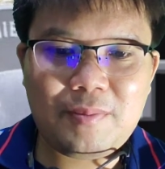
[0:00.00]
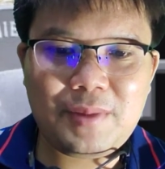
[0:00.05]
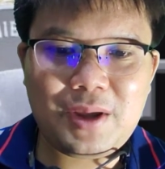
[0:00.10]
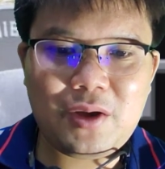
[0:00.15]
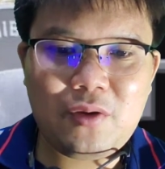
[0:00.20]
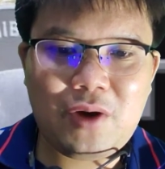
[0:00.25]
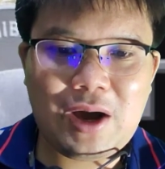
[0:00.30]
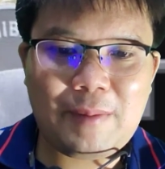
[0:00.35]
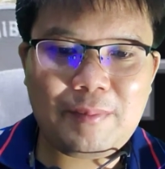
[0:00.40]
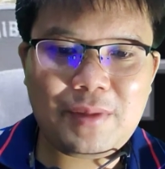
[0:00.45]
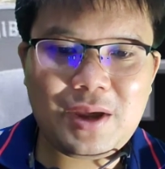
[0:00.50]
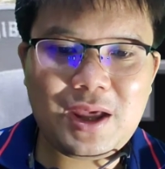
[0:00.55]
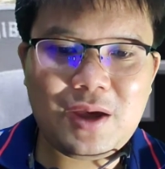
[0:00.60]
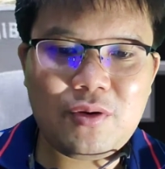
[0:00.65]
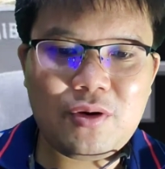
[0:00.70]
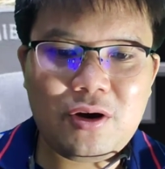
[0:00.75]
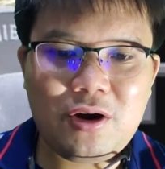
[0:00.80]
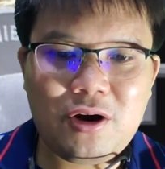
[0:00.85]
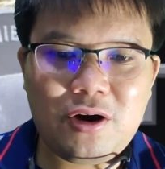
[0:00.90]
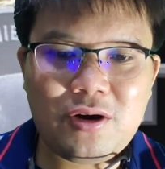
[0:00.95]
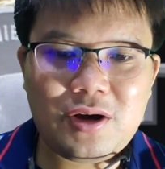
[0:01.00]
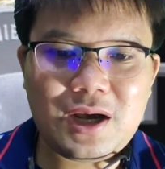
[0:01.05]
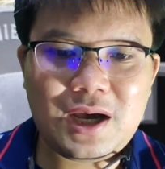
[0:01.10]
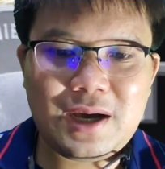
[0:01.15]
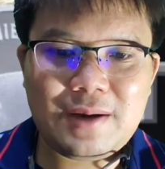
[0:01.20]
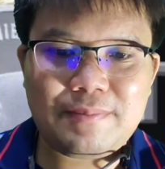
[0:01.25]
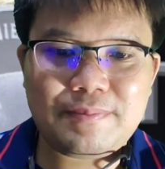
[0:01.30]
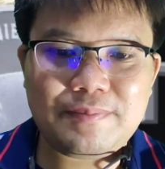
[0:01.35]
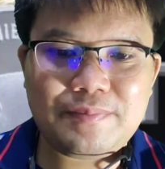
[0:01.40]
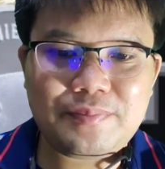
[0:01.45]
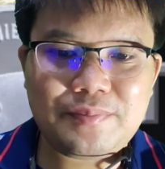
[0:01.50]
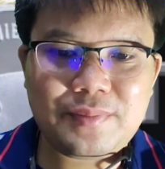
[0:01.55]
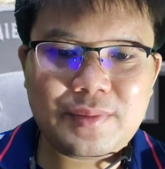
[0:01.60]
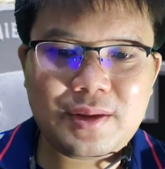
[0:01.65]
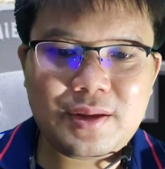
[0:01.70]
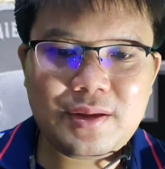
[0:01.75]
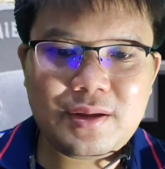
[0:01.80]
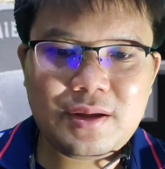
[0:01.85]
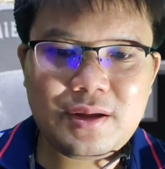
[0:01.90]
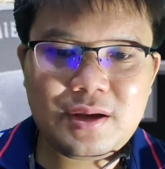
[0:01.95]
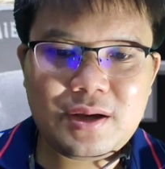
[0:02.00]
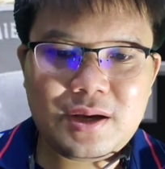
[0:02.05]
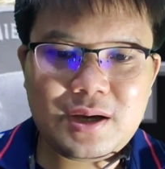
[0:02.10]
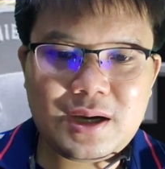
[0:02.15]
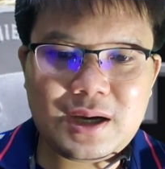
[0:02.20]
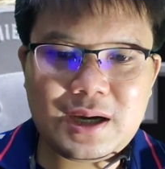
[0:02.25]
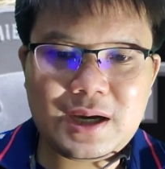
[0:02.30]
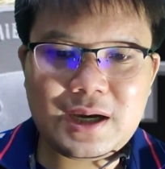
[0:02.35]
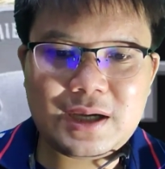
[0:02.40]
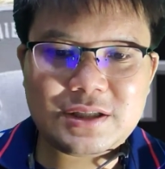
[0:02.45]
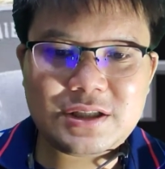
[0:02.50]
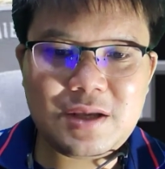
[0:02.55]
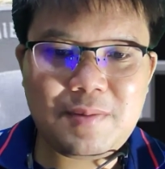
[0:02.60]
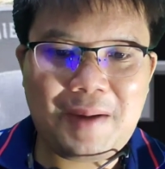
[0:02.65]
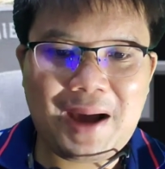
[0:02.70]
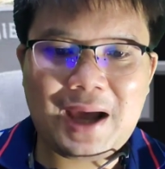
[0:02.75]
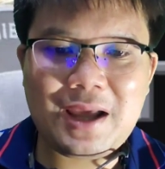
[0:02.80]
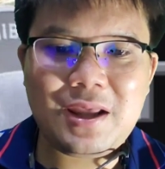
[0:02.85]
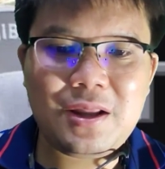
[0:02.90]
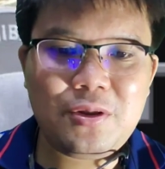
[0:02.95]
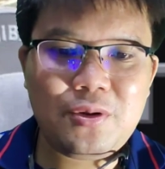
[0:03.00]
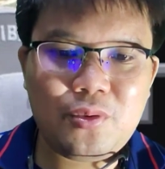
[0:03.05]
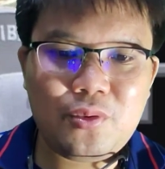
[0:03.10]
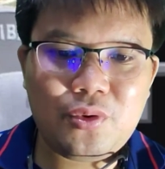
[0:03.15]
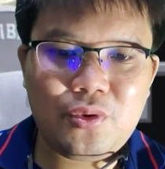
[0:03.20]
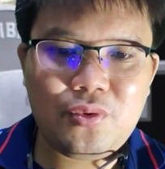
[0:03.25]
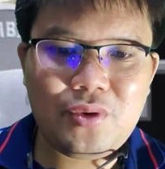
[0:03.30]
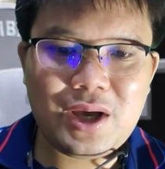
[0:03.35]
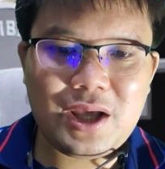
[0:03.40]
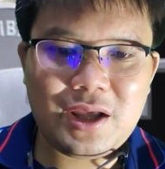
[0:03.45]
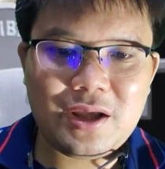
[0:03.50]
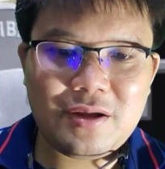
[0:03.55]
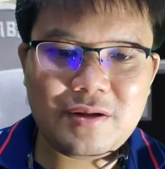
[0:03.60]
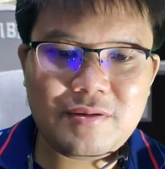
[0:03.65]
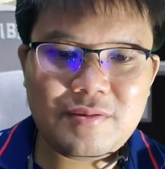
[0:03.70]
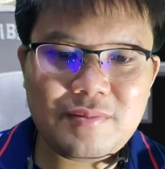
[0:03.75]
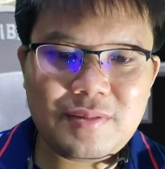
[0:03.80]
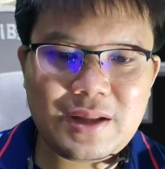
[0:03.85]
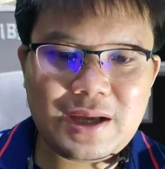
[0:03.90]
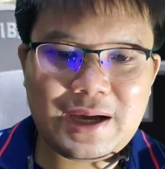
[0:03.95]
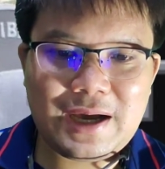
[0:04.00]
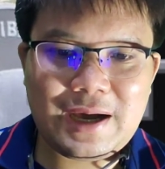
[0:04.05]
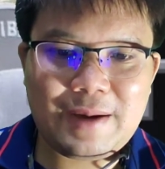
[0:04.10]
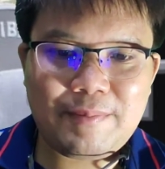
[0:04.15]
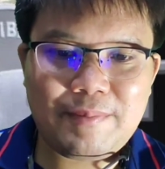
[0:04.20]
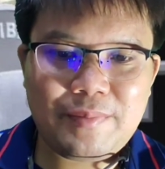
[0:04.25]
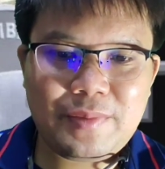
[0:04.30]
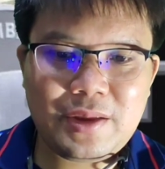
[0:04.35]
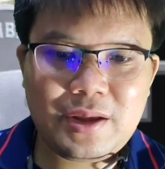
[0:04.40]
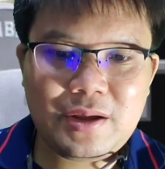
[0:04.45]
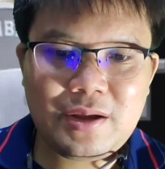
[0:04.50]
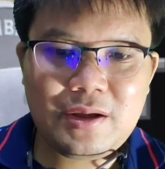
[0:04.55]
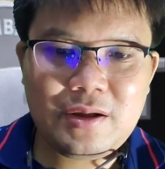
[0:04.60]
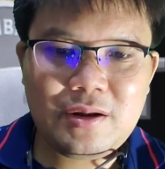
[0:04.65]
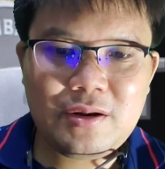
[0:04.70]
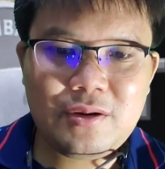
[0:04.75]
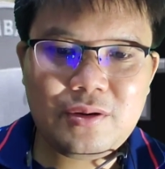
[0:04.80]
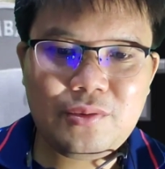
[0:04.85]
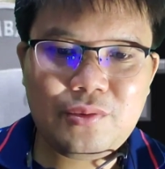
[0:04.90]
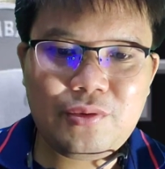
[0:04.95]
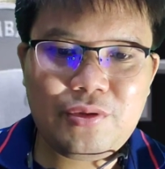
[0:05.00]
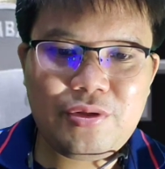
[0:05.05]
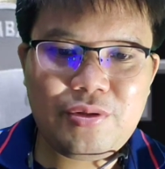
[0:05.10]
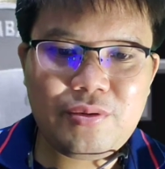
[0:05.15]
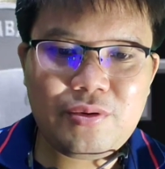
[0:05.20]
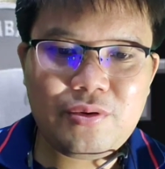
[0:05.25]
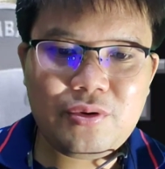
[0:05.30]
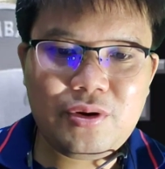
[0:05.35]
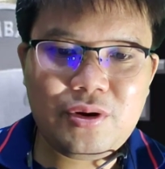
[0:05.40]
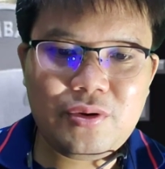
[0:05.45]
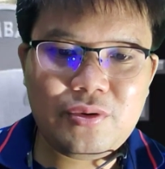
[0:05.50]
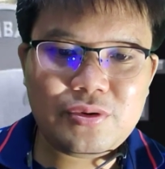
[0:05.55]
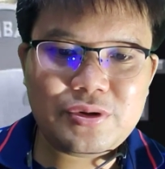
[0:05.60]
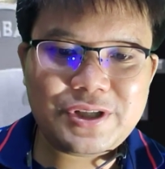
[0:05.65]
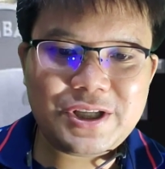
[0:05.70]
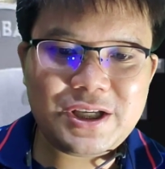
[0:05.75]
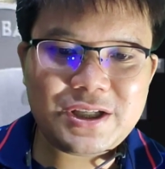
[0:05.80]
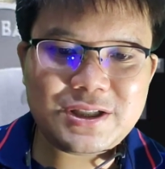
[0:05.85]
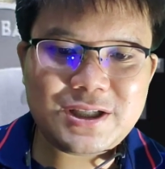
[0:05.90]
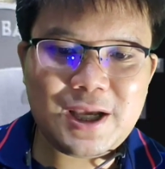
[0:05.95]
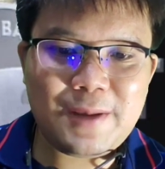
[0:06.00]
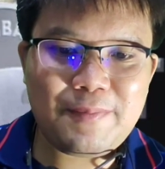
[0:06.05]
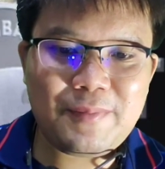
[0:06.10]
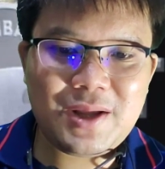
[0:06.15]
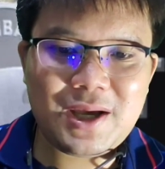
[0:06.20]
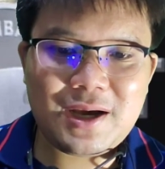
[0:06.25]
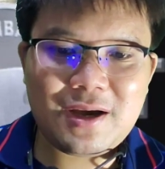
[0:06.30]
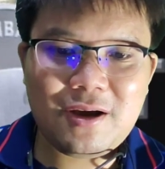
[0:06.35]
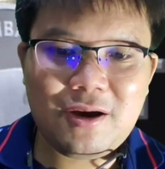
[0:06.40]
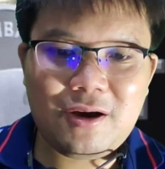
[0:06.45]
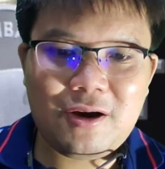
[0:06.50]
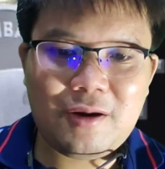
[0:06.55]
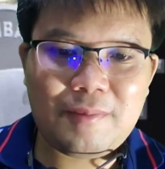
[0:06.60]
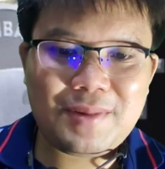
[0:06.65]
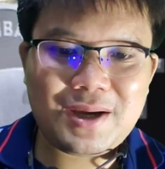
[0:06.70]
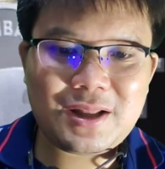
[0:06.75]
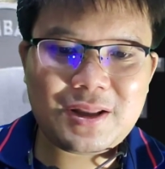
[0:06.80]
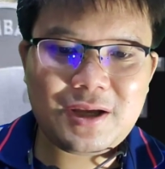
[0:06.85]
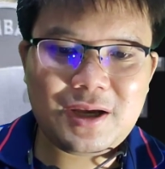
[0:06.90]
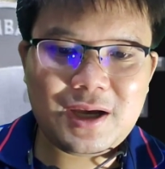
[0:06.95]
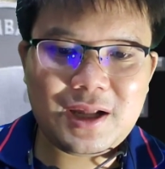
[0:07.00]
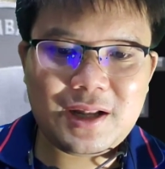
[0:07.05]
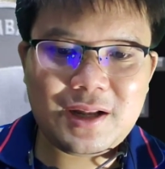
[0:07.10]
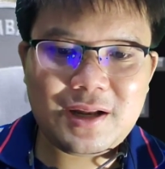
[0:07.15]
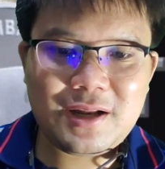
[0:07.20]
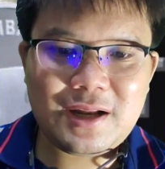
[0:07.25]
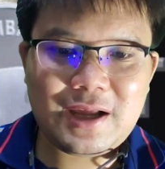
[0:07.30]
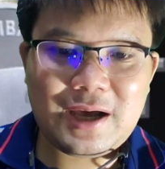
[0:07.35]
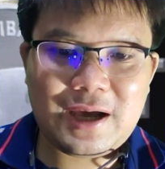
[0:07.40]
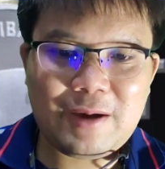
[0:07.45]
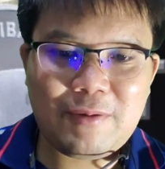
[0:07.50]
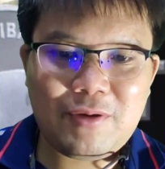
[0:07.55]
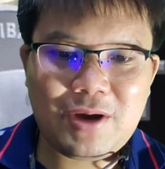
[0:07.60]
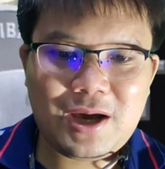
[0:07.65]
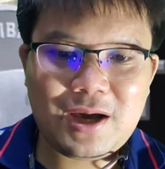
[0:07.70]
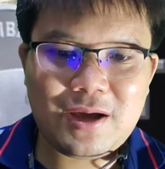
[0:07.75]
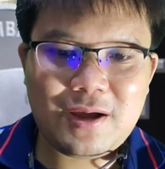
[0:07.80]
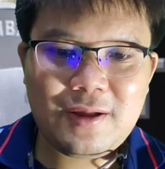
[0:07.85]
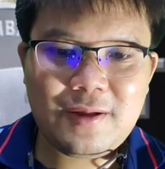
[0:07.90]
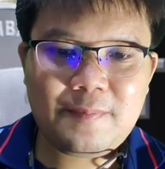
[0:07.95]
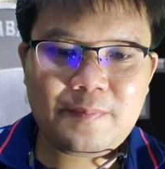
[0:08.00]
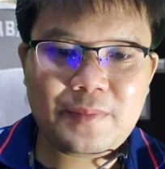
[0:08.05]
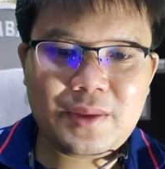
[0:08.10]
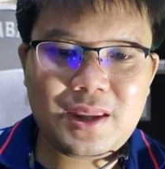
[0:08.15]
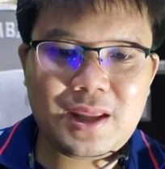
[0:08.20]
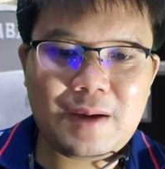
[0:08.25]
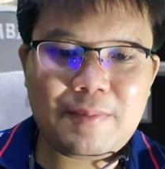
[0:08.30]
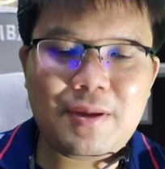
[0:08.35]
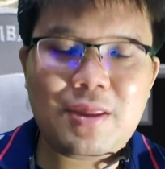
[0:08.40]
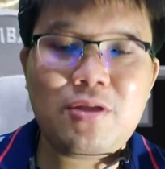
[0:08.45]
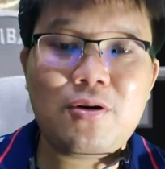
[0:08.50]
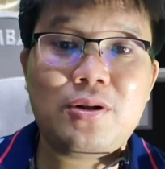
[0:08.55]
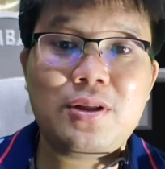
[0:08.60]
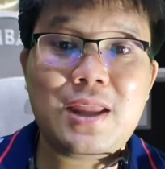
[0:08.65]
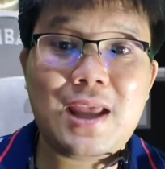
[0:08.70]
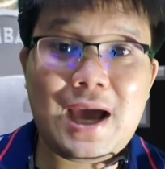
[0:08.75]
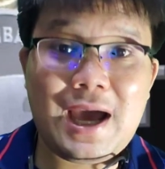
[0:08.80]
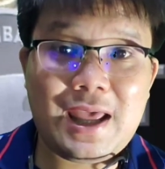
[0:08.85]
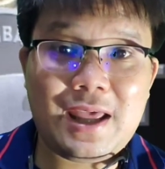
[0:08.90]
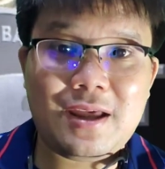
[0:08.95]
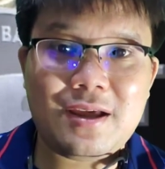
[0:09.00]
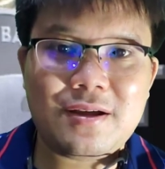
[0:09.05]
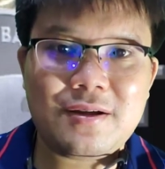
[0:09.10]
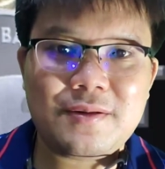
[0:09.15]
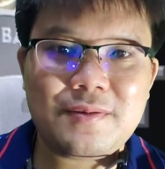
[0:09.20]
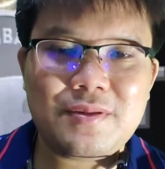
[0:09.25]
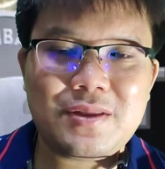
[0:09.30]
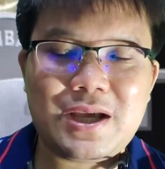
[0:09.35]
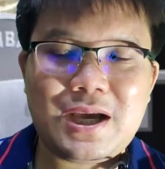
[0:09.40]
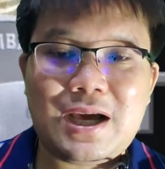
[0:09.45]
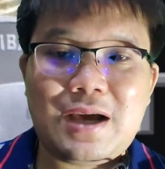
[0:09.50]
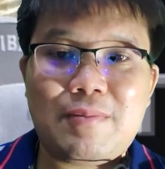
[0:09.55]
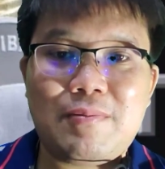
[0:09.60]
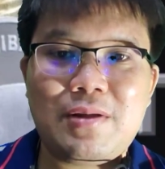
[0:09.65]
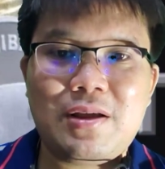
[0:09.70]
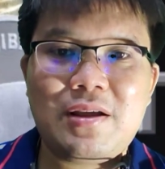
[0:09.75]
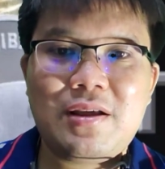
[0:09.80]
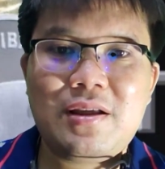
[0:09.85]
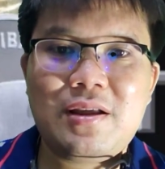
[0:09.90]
บอกมีความเกี่ยวข้องกับอ่าชิบะอินุด้วยนะครับคุณลูซี่ชิปเนี่ยก็ออกมาเตือนนะคะว่าอย่าไปสนใจนะครับ